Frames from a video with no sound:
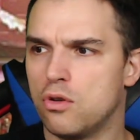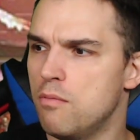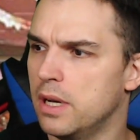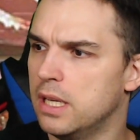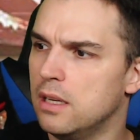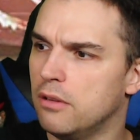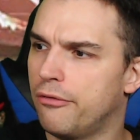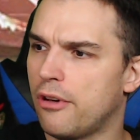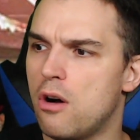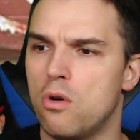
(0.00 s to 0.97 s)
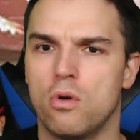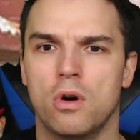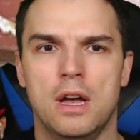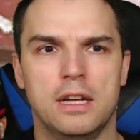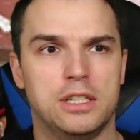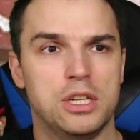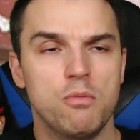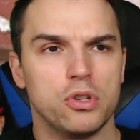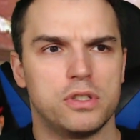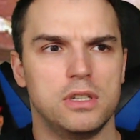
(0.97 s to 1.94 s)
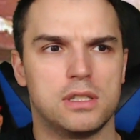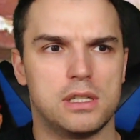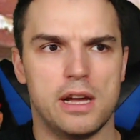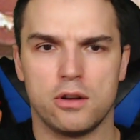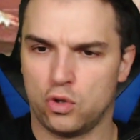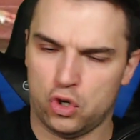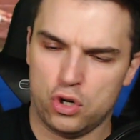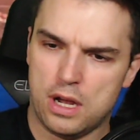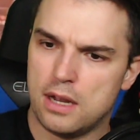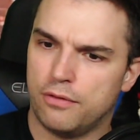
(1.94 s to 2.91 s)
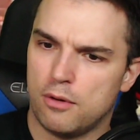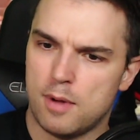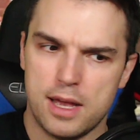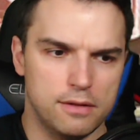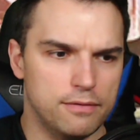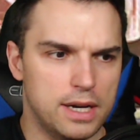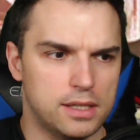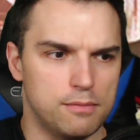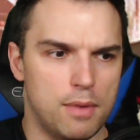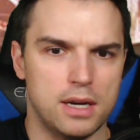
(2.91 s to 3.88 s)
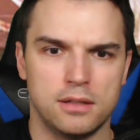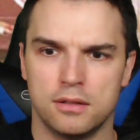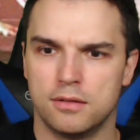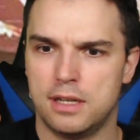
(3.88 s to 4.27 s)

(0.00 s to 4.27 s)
Guck mal hier, die Frau, die muss nichts lernen und schon gar nicht vom alten weißen Mann,